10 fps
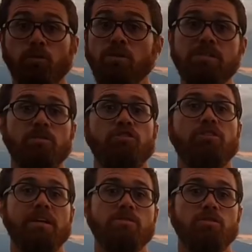tudo isso são
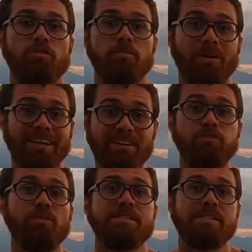distrações que podem
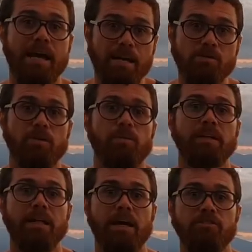influenciar a sua
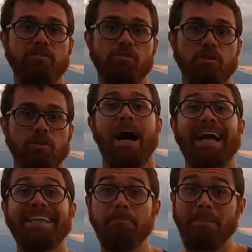qualidade de sono.
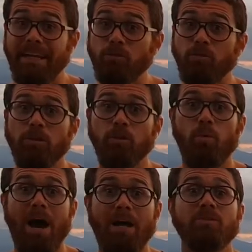A temperatura do
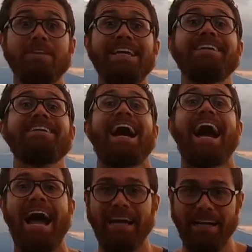quarto tem que estar
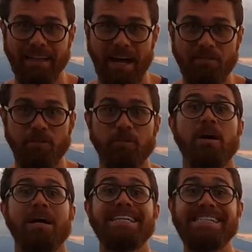agradável
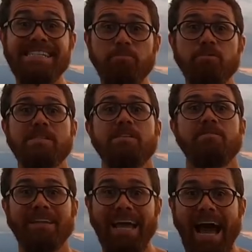e, se
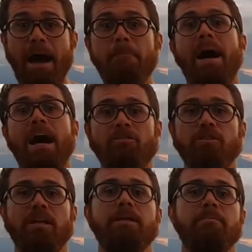possível, até
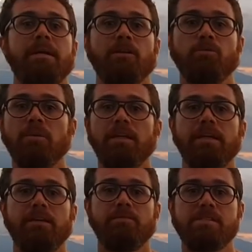abaixo da temperatura
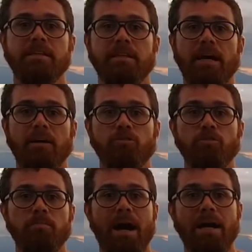ali que você está
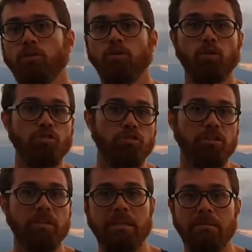acostumado, em torno
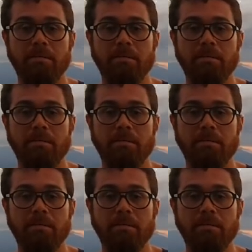de